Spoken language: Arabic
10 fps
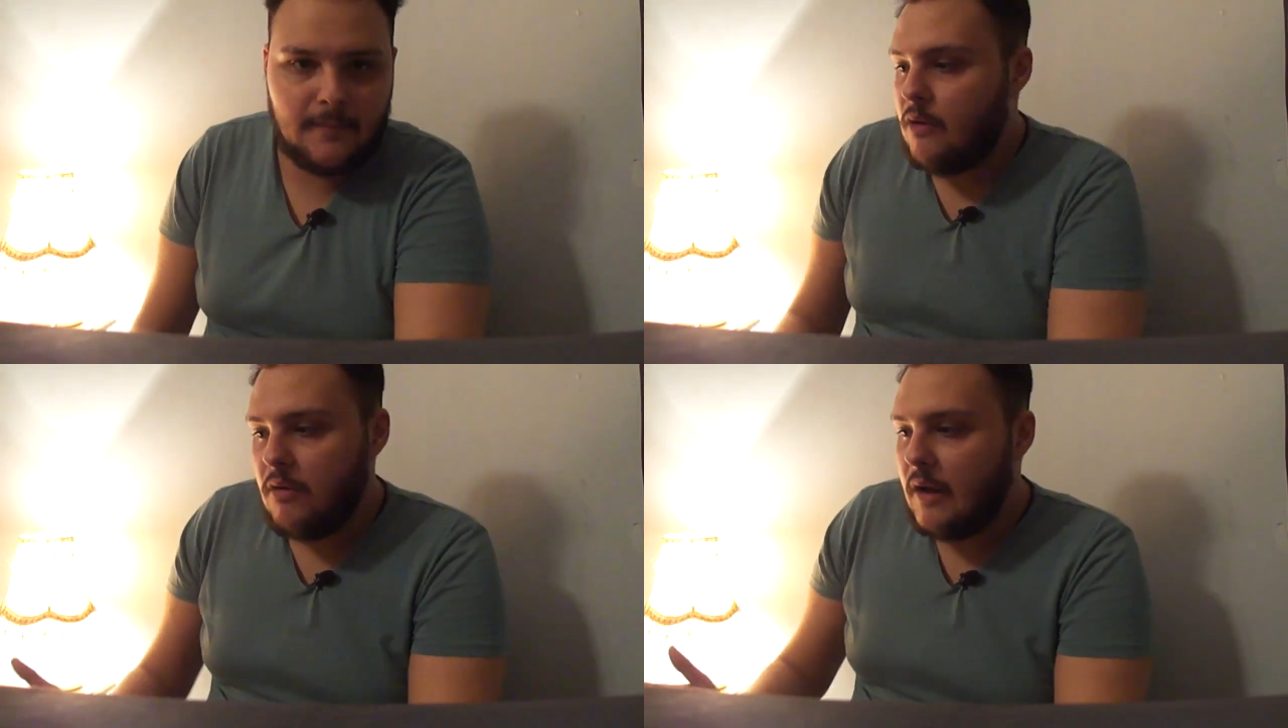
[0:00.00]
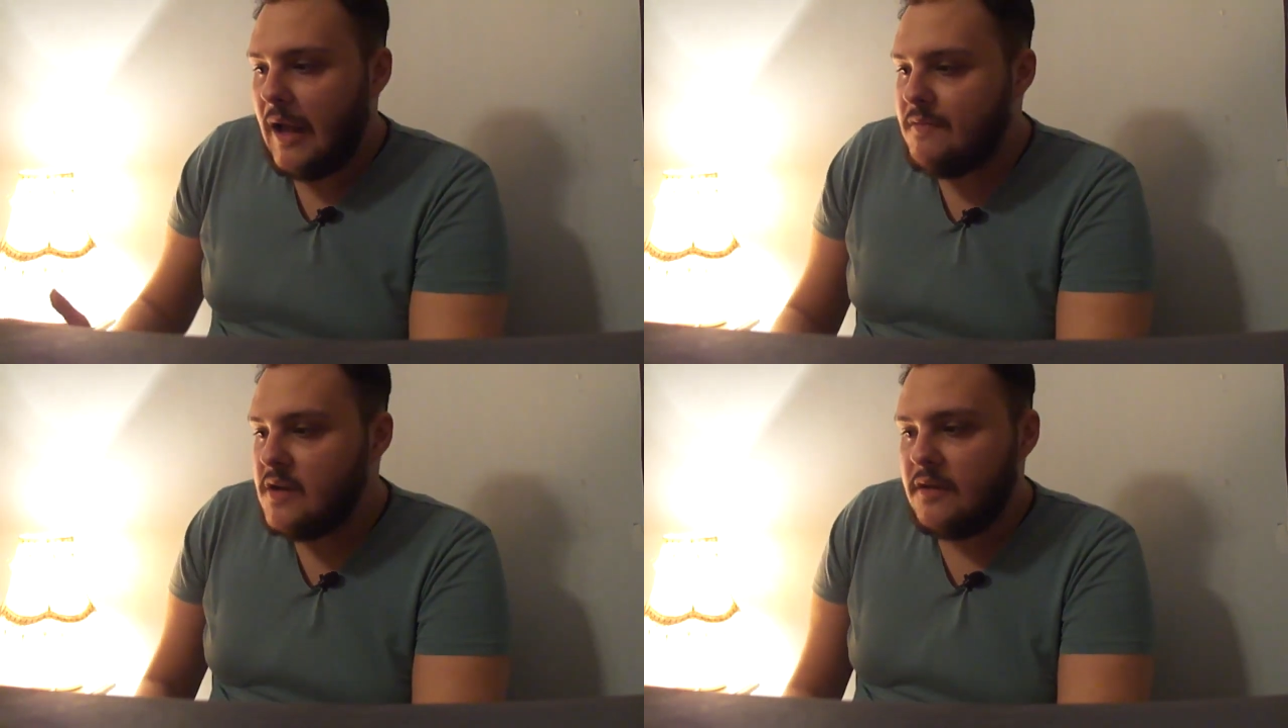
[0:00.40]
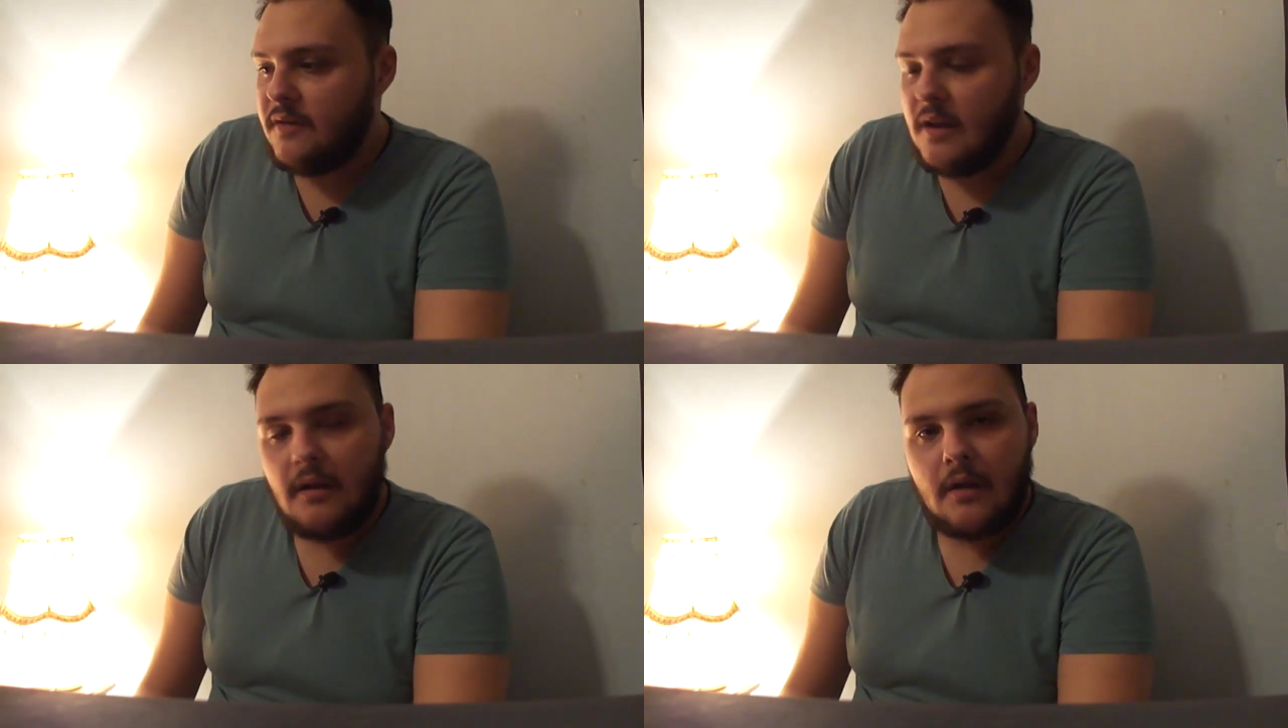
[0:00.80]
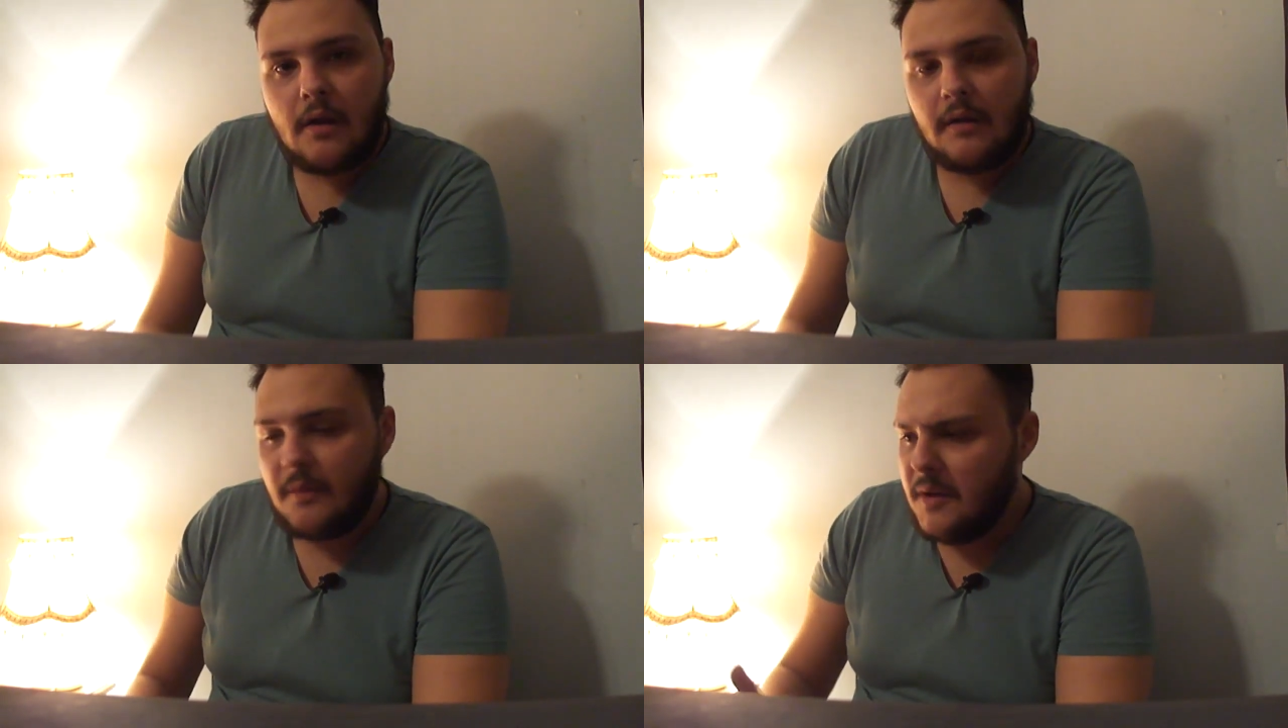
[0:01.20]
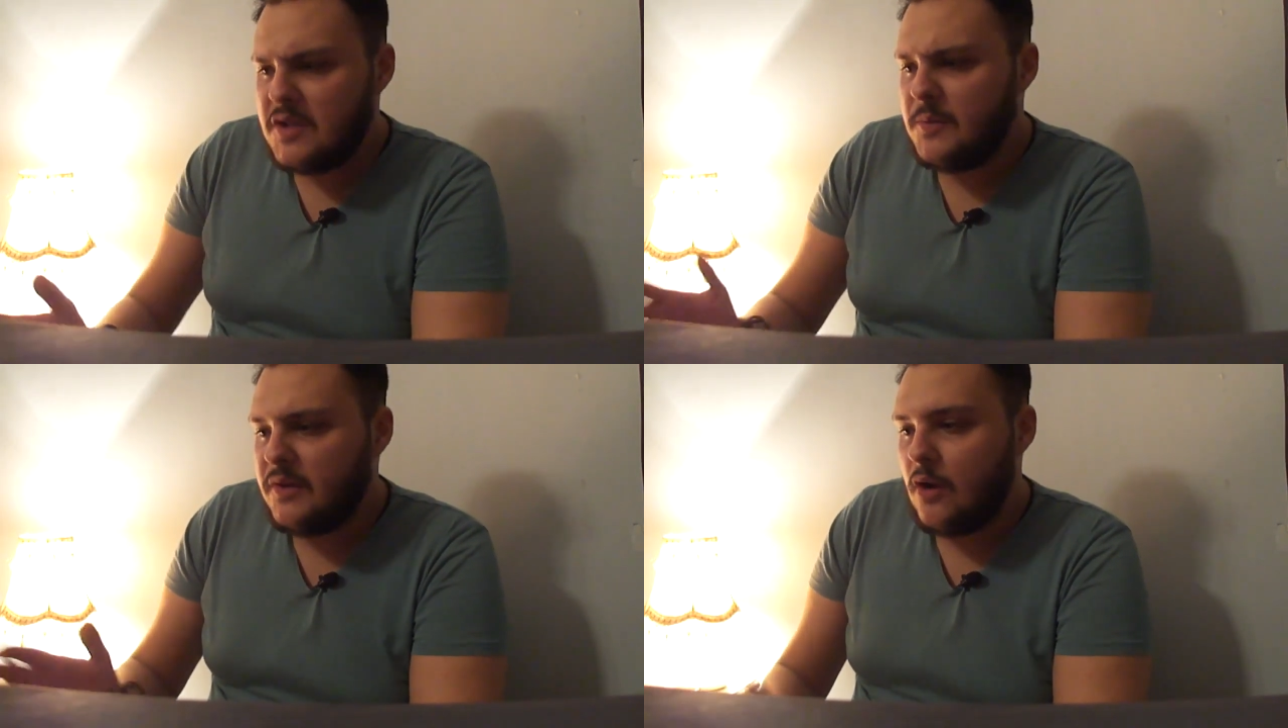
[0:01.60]
ده كل اللي عندي للتريلر طبعا
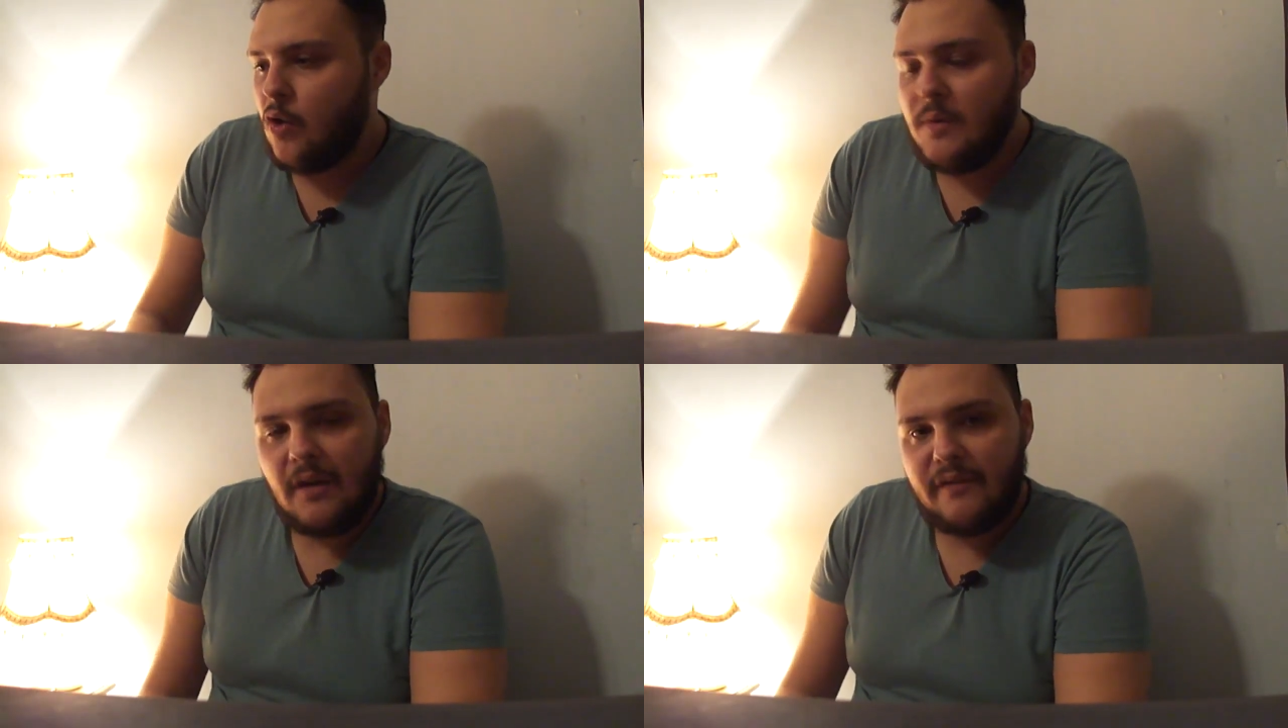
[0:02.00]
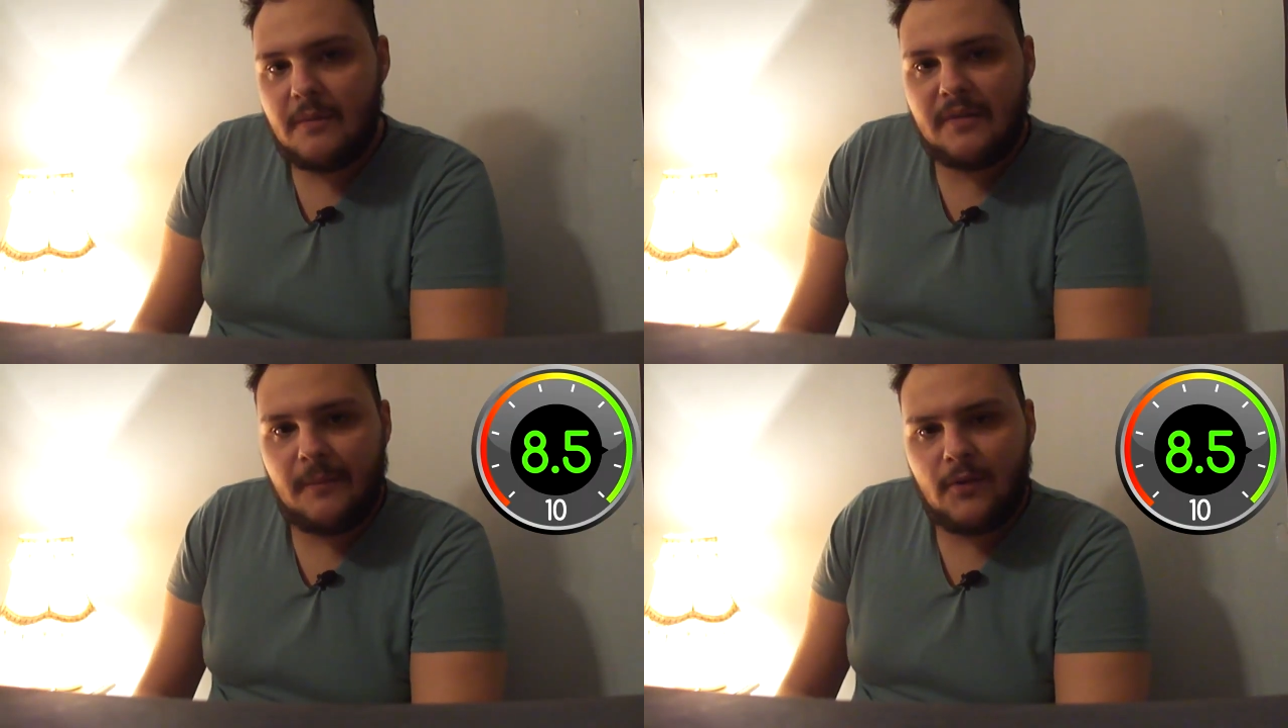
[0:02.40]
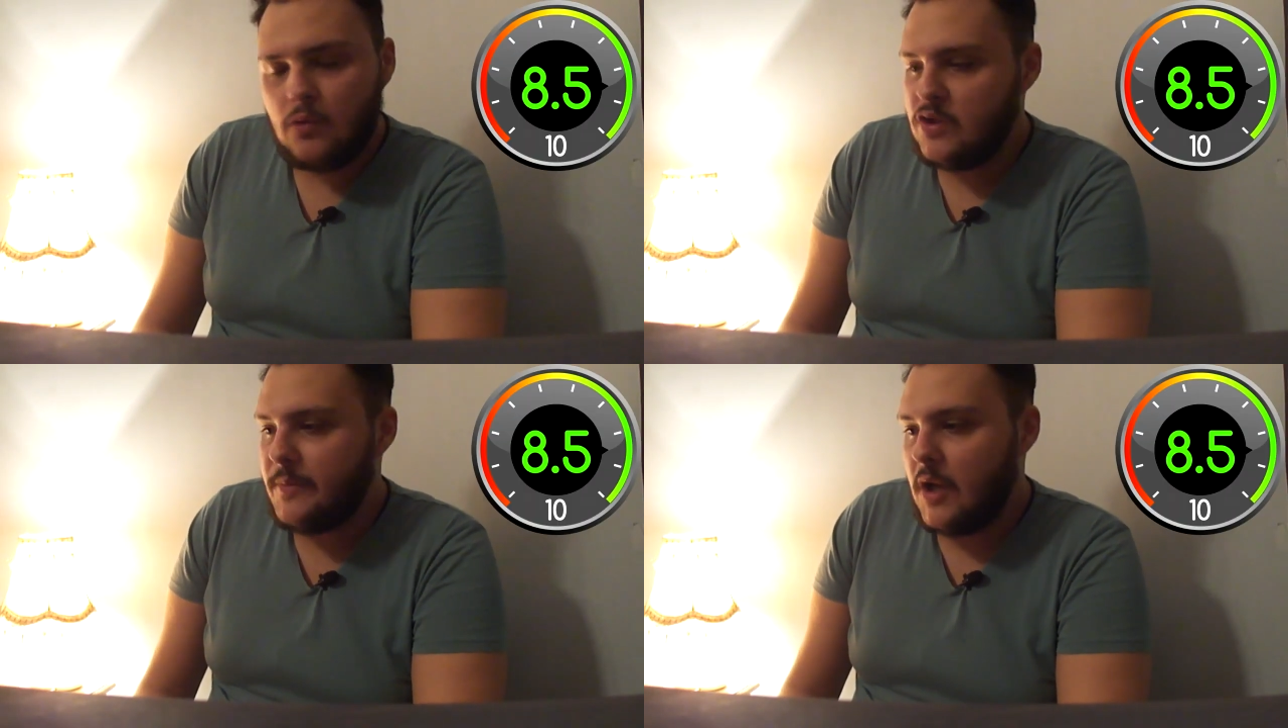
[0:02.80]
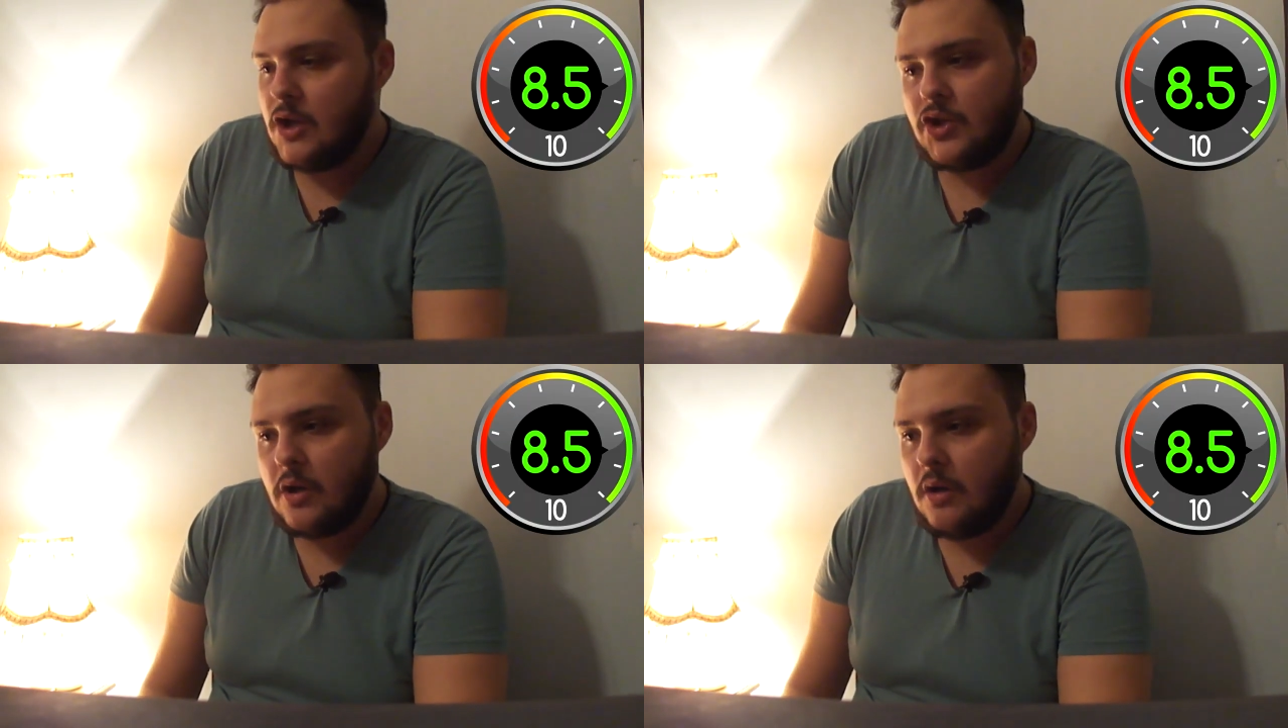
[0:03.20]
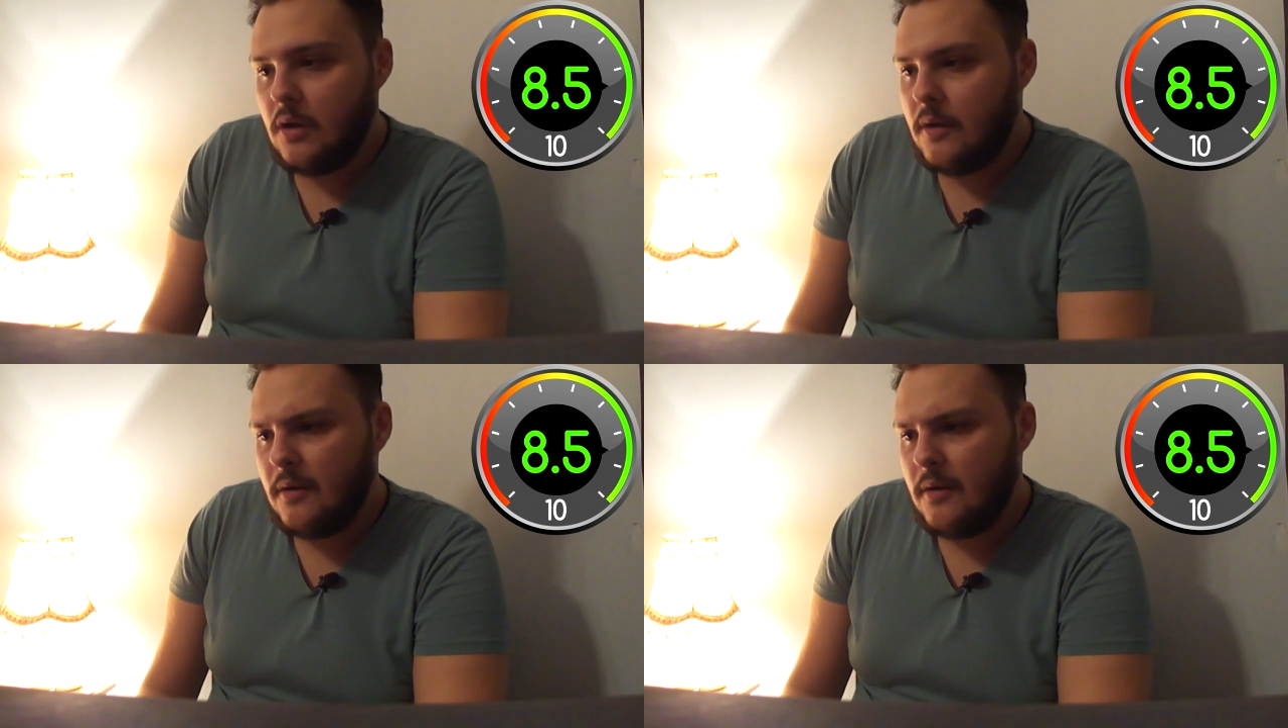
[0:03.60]
نسبه ترقبي للفيلم 8.5 من 10